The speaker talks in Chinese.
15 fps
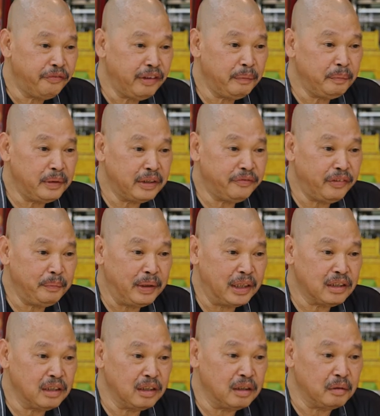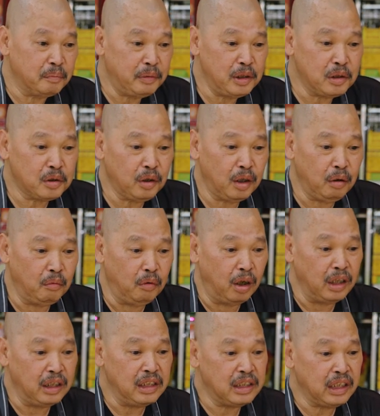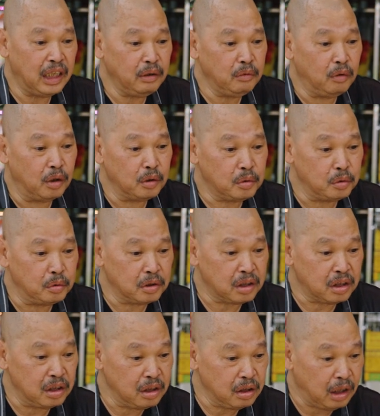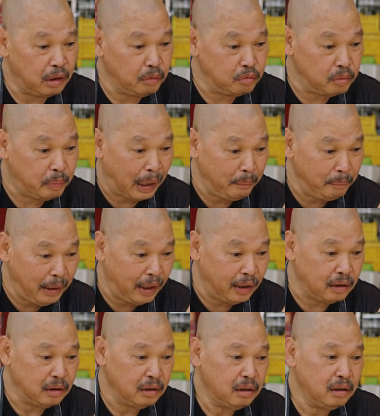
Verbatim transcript: 分别分别是，比如说我以前我煮十呃五盘面，